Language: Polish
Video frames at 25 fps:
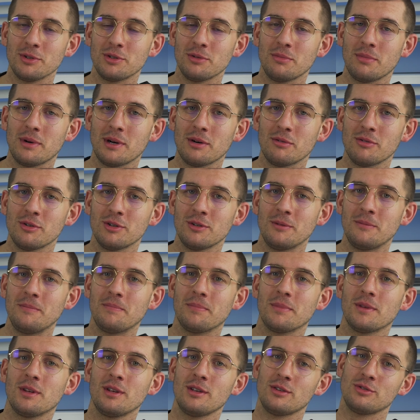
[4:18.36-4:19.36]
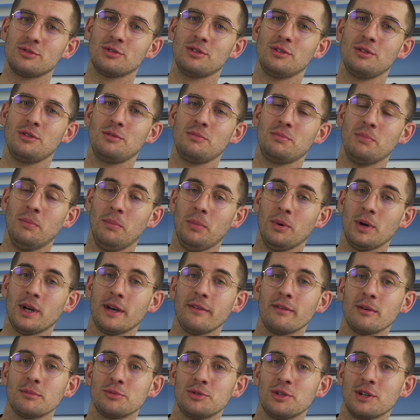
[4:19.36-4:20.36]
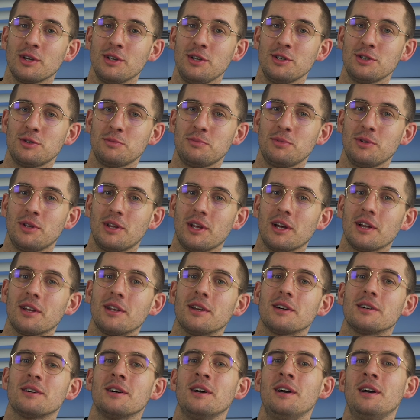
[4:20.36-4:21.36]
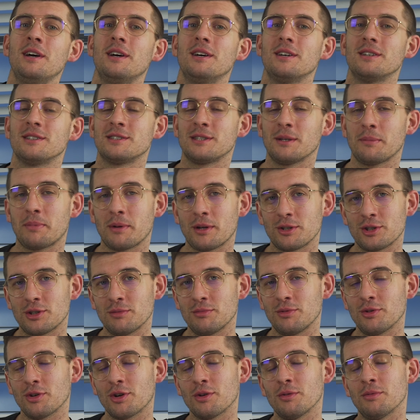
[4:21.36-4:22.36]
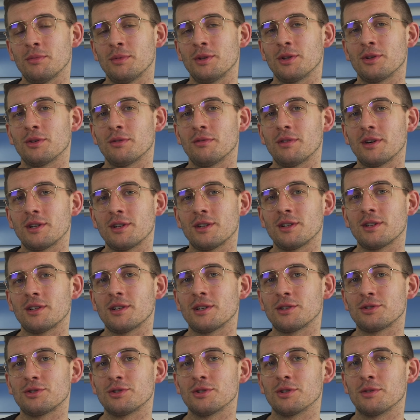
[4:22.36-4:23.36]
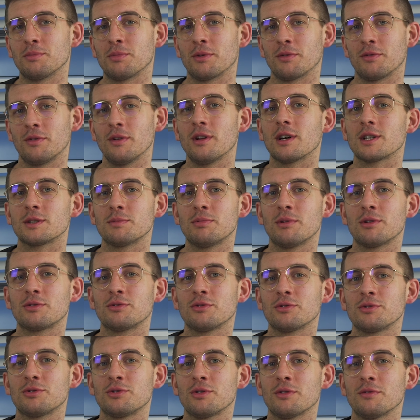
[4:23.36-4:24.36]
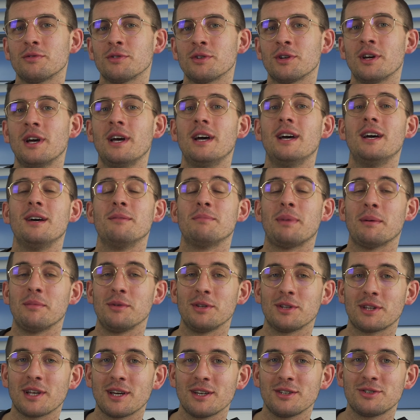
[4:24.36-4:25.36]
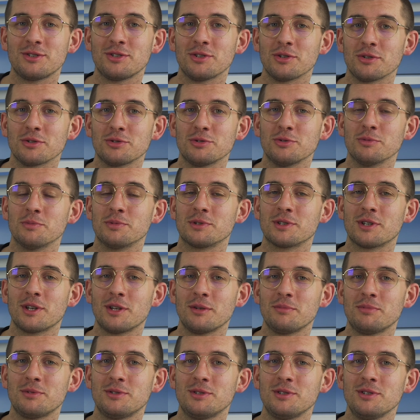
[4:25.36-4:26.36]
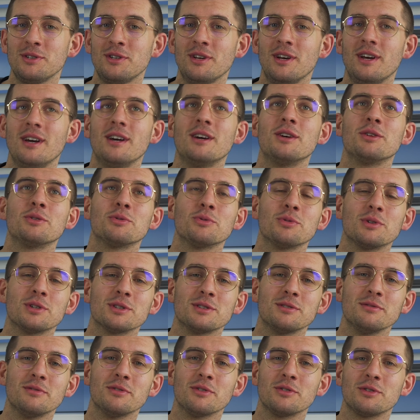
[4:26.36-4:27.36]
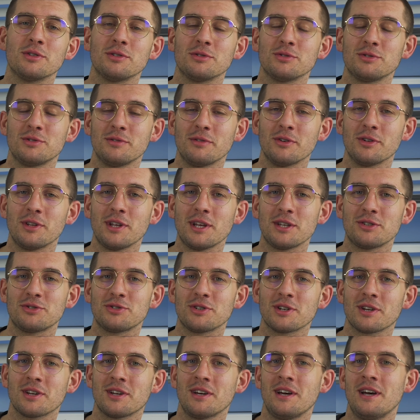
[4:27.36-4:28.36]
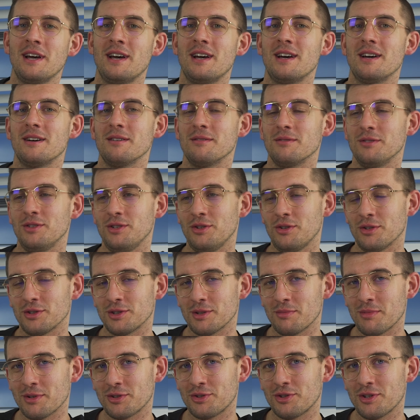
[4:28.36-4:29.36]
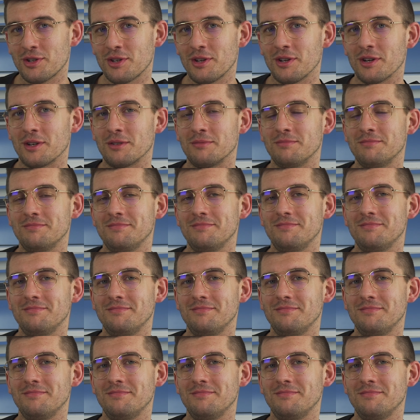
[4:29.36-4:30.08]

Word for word: podobało. Jeżeli pojawią się jakieś pytania, zapraszam do komentowania na naszych profilach społecznościowych. Pamiętajcie o subskrypcji, tu jest dzwoneczek i do zobaczenia.